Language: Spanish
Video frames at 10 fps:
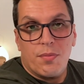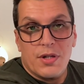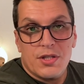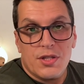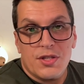
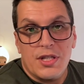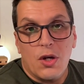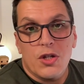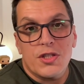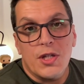pues si
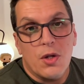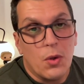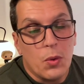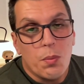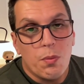yo estiro
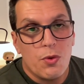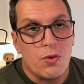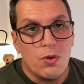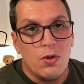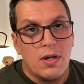un
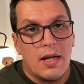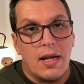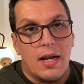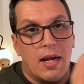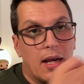músculo,
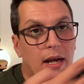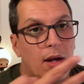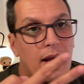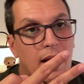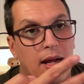
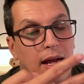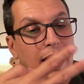el,